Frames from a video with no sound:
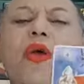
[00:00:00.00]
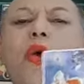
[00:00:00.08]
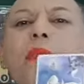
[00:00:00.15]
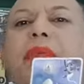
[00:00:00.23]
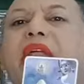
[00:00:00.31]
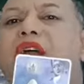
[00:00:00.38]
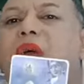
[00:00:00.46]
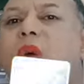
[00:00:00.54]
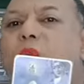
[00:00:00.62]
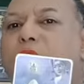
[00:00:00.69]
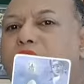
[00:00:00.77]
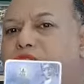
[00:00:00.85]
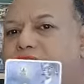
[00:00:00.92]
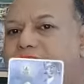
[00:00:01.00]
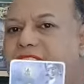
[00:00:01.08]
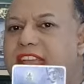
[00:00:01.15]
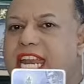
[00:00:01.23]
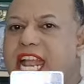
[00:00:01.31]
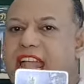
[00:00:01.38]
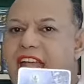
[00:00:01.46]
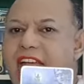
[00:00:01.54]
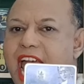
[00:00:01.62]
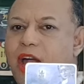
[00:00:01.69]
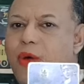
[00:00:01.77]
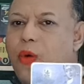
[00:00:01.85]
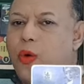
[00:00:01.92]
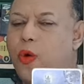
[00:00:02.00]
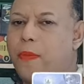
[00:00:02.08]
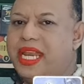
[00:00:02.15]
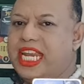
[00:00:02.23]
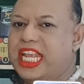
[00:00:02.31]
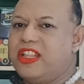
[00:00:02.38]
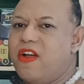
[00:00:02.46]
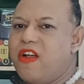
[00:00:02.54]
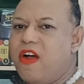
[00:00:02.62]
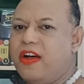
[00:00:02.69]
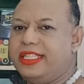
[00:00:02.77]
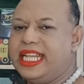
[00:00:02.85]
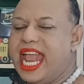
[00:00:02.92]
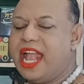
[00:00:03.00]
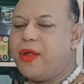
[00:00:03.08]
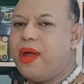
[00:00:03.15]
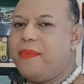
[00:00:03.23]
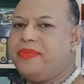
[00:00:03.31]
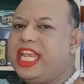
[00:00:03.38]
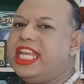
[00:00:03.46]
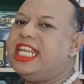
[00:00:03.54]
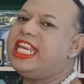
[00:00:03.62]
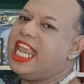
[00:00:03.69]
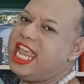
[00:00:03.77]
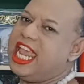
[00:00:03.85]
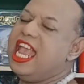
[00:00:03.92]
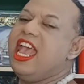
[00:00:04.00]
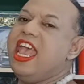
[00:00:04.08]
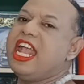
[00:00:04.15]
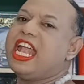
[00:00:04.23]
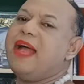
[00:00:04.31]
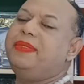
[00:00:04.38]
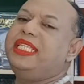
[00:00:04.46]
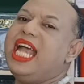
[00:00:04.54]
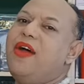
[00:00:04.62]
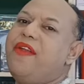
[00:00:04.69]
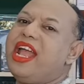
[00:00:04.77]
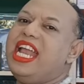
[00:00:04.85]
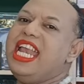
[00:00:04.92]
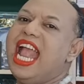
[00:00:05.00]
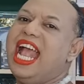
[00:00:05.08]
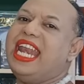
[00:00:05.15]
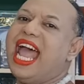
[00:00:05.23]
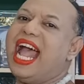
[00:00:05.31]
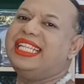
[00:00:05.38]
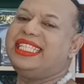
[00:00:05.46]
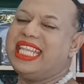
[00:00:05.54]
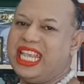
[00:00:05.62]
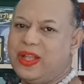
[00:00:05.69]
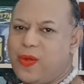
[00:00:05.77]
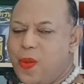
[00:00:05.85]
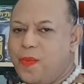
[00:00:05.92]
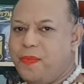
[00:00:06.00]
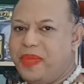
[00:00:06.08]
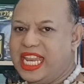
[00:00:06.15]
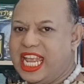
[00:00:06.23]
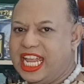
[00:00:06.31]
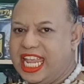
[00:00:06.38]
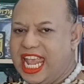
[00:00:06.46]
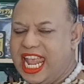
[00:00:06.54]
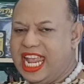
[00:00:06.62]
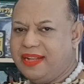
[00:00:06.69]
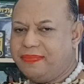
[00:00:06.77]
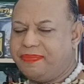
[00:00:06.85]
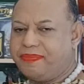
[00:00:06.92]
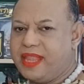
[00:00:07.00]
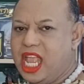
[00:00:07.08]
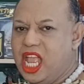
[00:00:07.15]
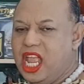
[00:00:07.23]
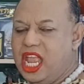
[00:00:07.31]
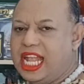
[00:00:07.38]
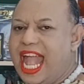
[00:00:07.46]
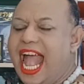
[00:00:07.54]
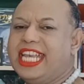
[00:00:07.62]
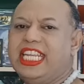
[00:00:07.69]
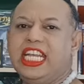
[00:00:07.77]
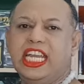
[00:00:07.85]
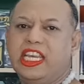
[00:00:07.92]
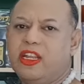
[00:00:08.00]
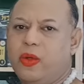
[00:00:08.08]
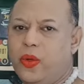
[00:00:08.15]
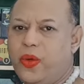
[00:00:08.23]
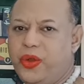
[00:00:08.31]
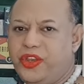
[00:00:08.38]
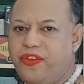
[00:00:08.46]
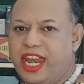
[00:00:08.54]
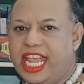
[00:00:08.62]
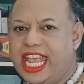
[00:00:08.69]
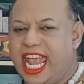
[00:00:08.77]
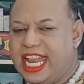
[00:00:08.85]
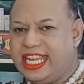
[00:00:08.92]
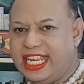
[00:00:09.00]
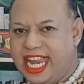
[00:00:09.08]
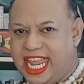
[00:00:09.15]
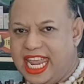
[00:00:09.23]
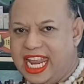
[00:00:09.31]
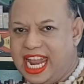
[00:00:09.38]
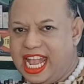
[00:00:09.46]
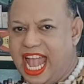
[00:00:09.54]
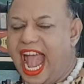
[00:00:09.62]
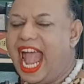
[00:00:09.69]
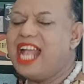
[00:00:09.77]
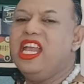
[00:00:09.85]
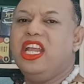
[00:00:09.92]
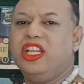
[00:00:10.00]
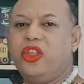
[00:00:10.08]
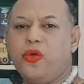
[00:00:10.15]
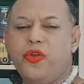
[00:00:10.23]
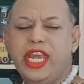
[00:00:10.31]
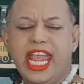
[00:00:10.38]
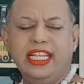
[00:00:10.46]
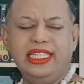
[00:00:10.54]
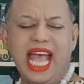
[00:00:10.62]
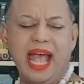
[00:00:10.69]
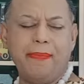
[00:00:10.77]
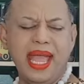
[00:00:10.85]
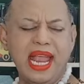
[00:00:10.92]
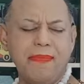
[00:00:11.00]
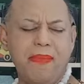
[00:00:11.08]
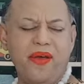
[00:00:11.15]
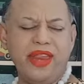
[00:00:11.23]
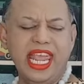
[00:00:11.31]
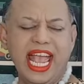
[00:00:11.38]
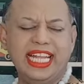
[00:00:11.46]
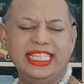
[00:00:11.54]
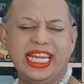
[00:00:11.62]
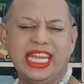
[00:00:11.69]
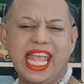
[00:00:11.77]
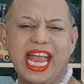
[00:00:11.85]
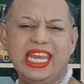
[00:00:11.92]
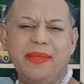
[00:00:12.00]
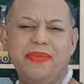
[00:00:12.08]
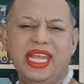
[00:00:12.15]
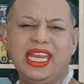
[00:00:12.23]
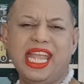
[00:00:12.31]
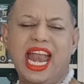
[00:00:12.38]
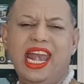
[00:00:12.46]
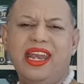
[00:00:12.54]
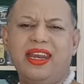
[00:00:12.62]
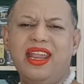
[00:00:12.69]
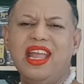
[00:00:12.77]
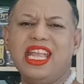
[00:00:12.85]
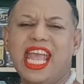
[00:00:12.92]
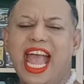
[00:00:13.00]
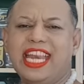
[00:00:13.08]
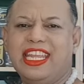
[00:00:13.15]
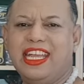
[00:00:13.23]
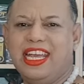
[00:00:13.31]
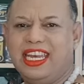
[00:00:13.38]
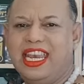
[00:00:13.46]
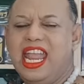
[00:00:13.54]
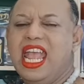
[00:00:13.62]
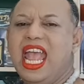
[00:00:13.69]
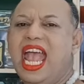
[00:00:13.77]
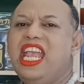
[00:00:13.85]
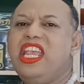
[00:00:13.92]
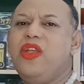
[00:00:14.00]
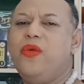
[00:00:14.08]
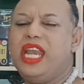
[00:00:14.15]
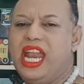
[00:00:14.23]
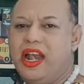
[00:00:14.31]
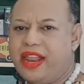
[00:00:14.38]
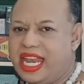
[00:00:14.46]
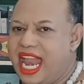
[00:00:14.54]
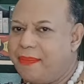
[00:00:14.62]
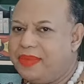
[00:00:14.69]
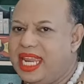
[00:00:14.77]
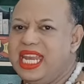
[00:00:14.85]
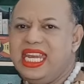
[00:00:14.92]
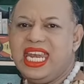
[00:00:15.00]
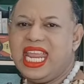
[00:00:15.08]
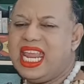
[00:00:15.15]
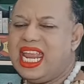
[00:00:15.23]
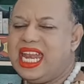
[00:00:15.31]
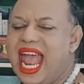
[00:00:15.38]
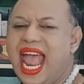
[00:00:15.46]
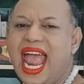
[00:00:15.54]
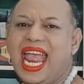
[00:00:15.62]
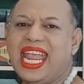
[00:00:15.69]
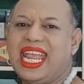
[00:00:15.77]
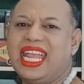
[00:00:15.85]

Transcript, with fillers: องค์พระโคนนทินะคะโอ้โห ใบนี้ต้องขอแสดงความยินดี กับชาวลัคนาราศีกุมเป็นอย่างยิ่งการเงินของคุณอยู่ในเกณฑ์ดีนะคะ ตัวคุณเองสามารถบริหารจัดการดำเนินการเรื่องการเงิน ให้อยู่ในระดับที่ดีได้